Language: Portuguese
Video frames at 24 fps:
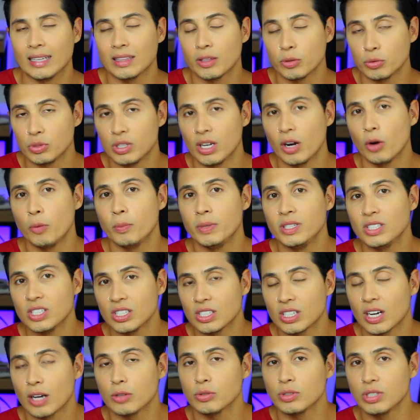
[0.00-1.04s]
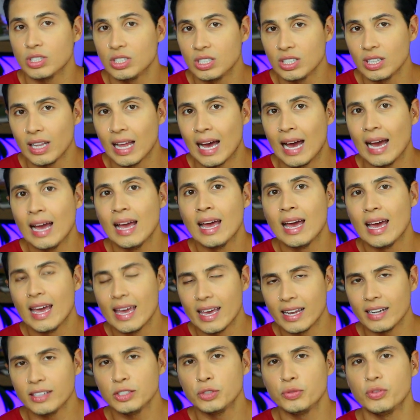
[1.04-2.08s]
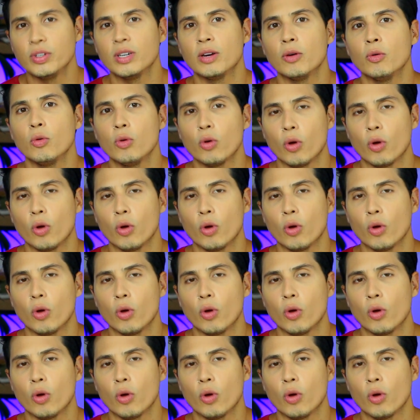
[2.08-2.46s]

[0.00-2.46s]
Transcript: Então geralmente as calças de lá, elas ficam